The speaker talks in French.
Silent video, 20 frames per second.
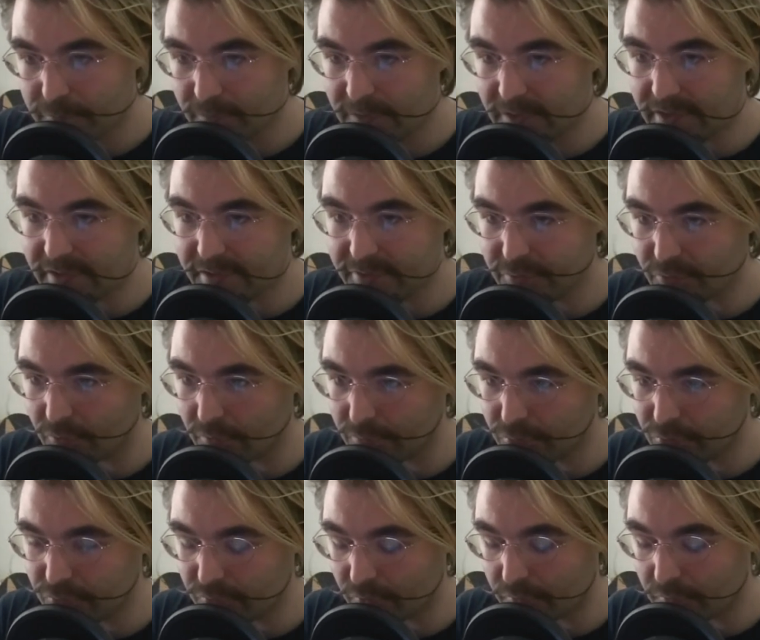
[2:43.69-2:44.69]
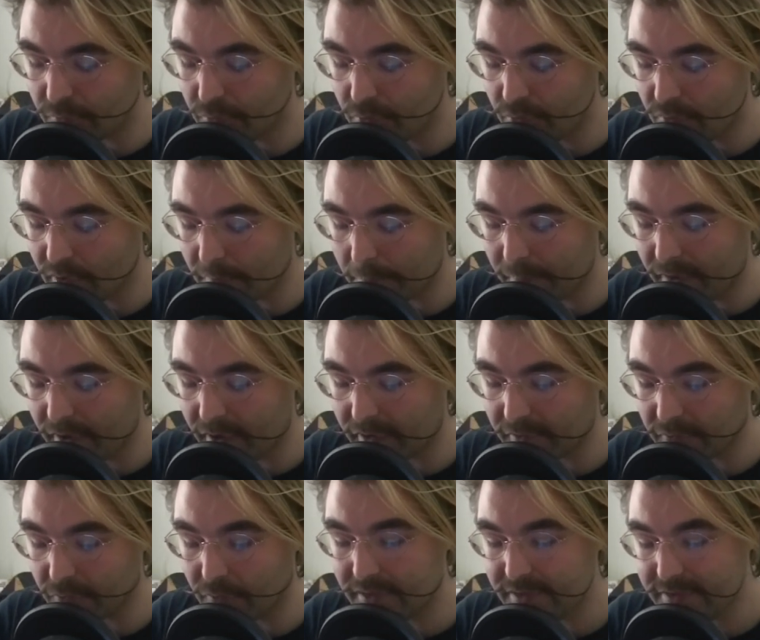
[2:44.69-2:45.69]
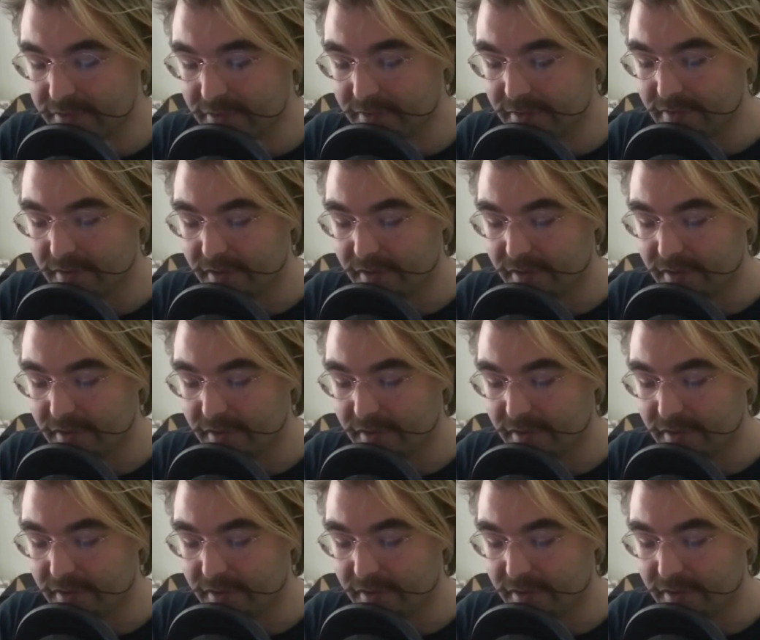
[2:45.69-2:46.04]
clique sur le bouton bleu en bas à droite,